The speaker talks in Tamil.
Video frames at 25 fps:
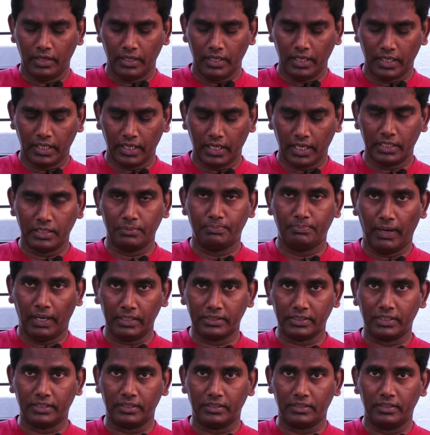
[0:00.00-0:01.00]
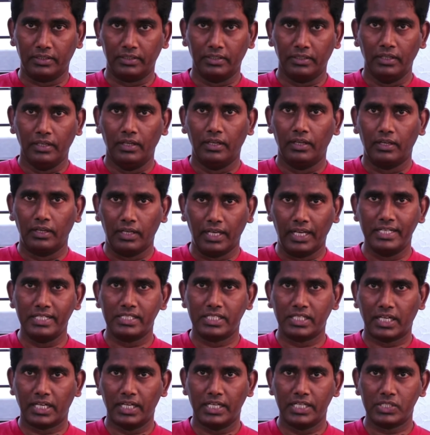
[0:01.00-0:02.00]
நீங்கள் அதை பார்த்துக்குங்க
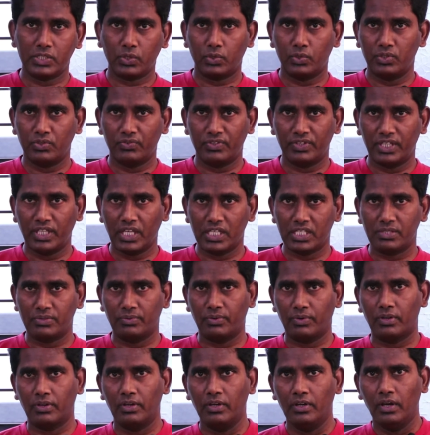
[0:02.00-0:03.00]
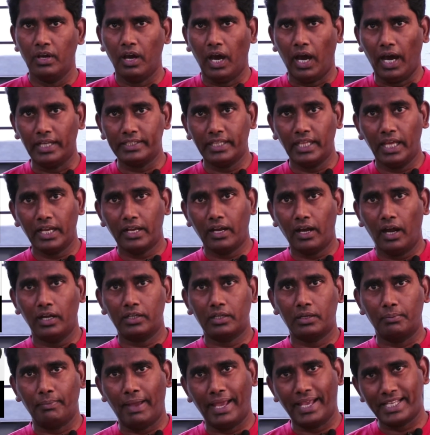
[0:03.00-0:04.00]
லென்ஸ்க்கு லென்ஸ் கொஞ்சம் வித்தியாசம் வரும் அதே
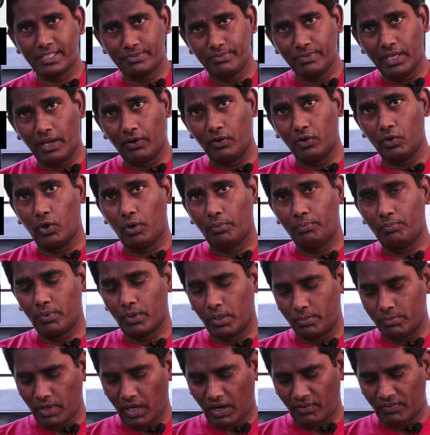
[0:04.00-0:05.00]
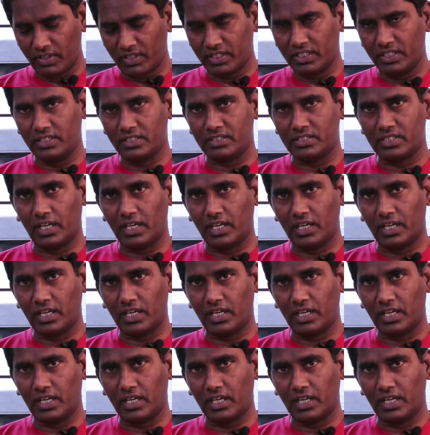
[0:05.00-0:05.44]
காட்டு மேக்ஸிமம் எவ்வளோ ஓப்பன் முடியுமோ அவ்வளோதான் இது